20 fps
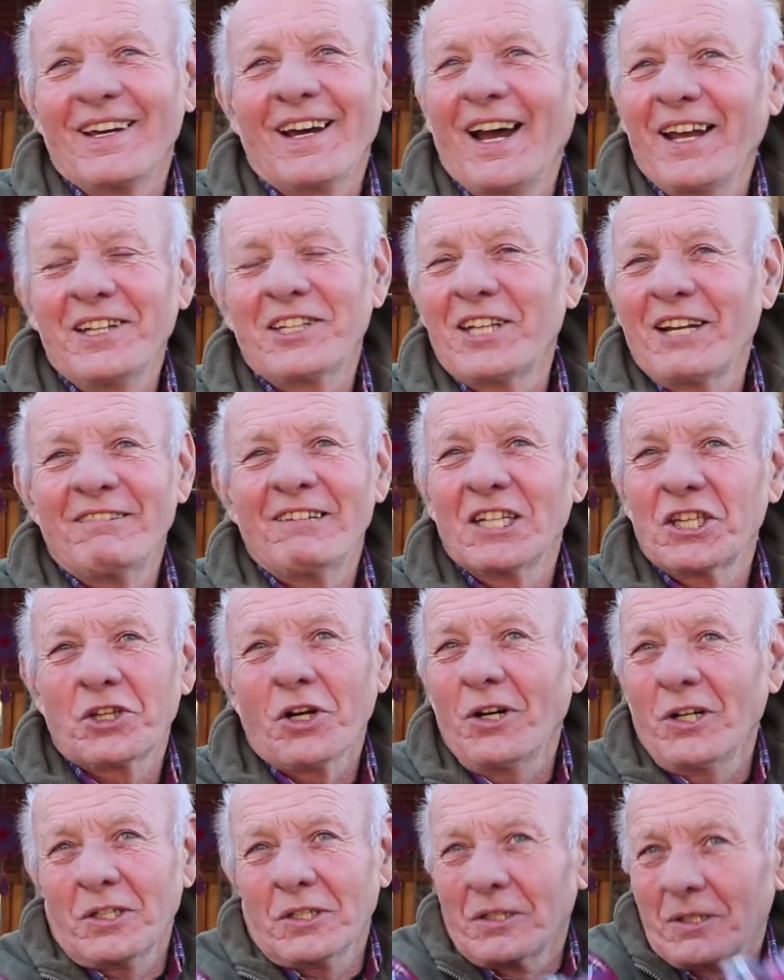ahí estaban
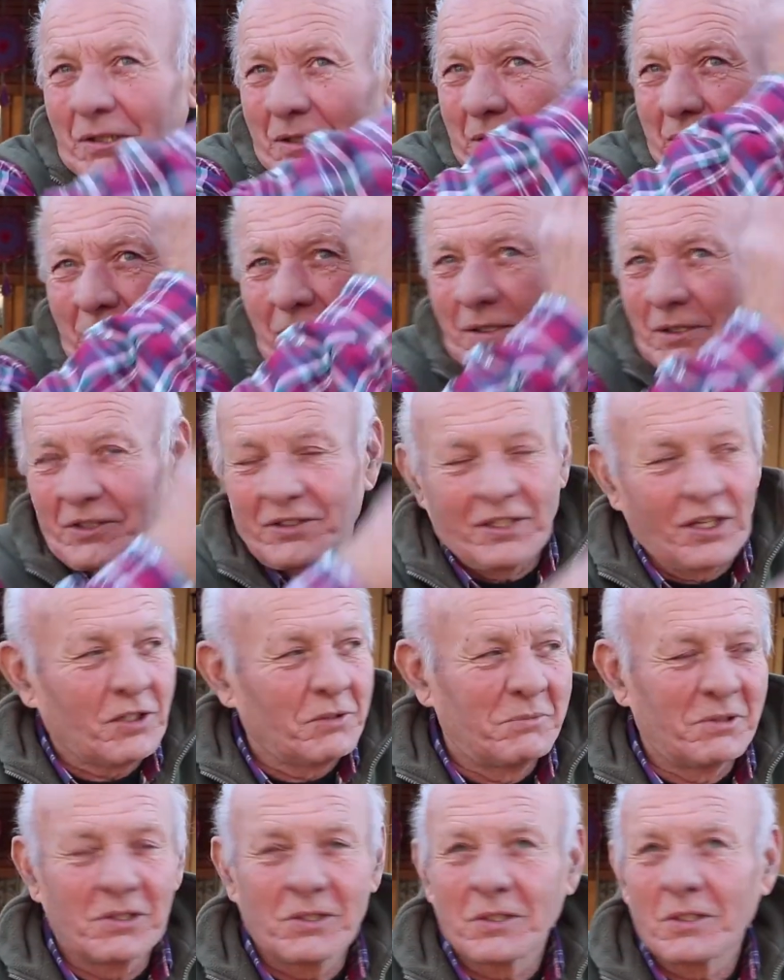todos. No sé
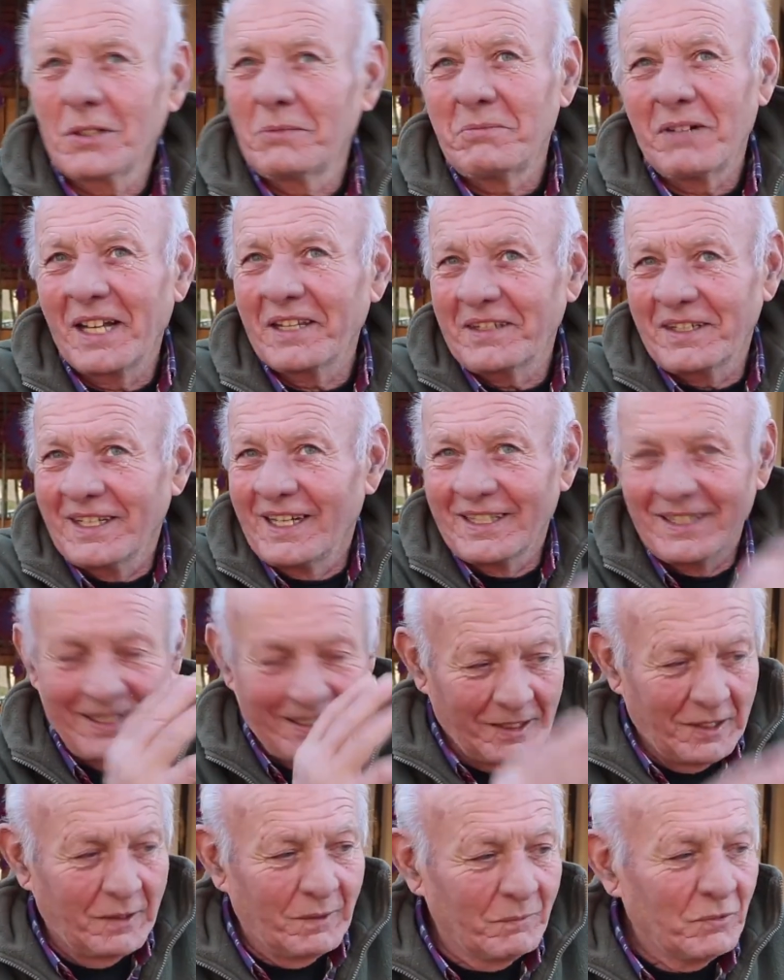cómo, cómo hacían.
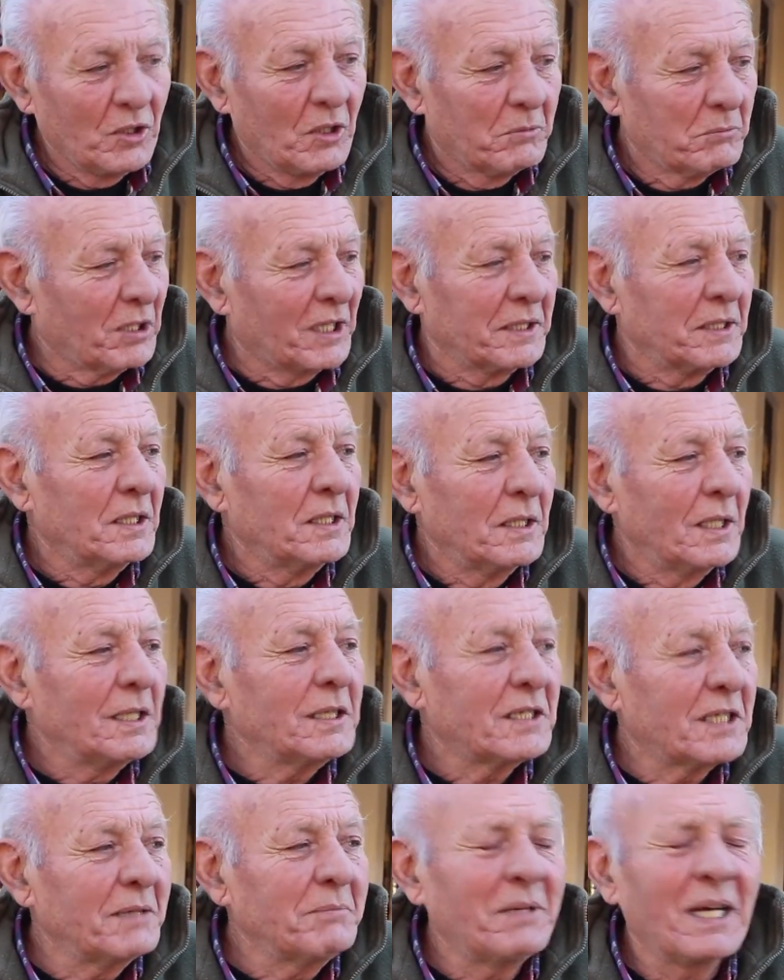
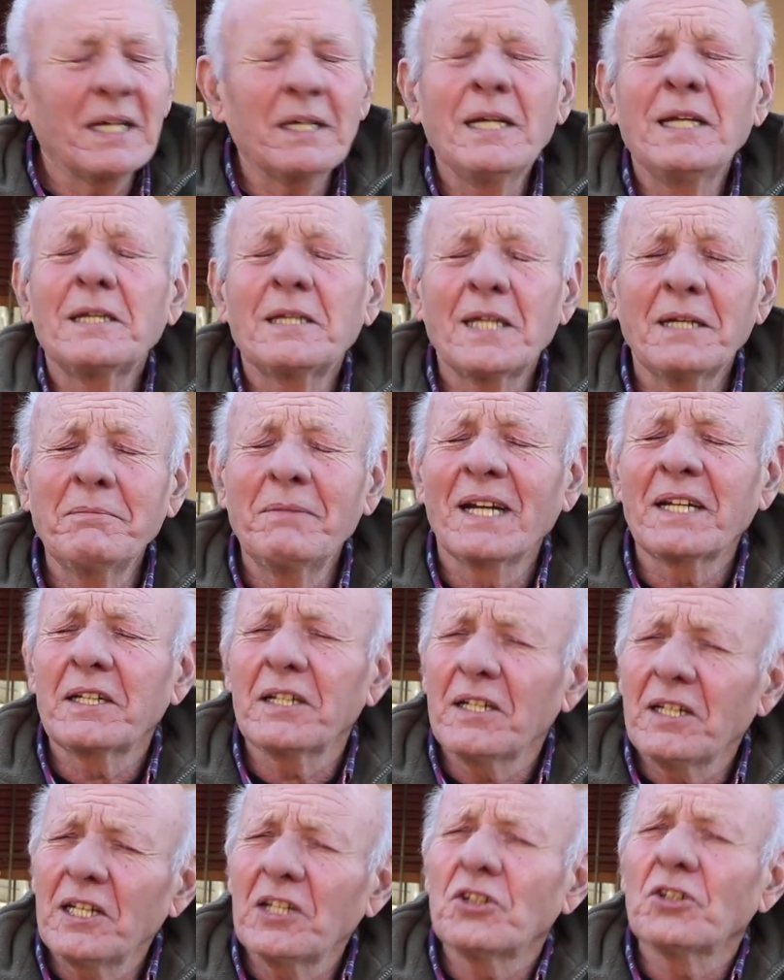¿De qué año
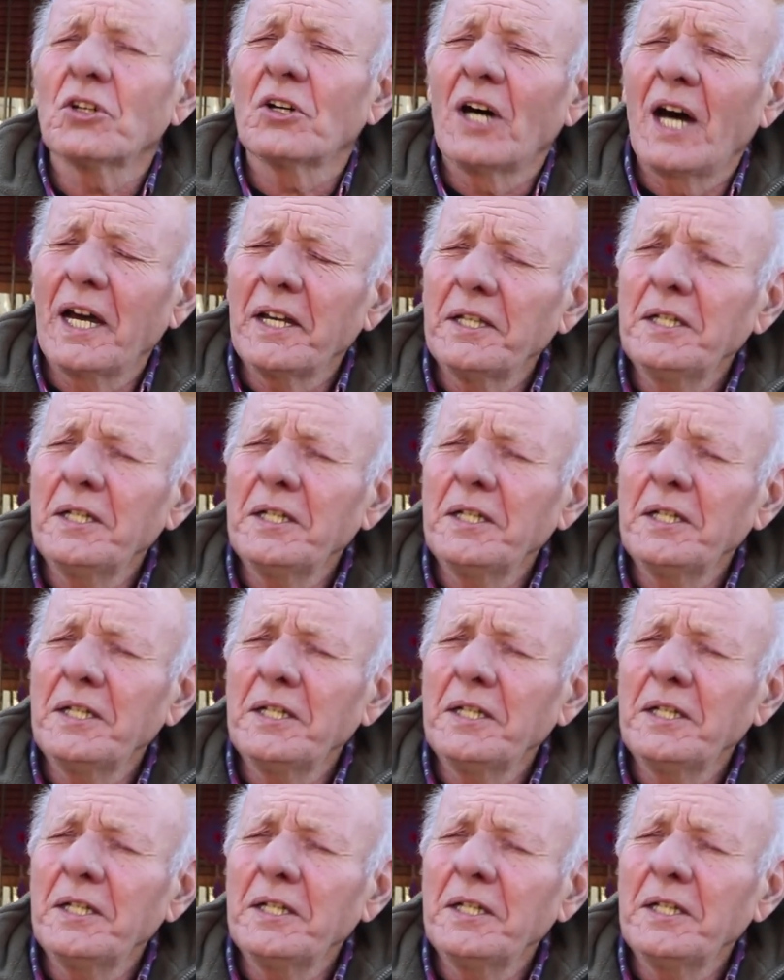que ellos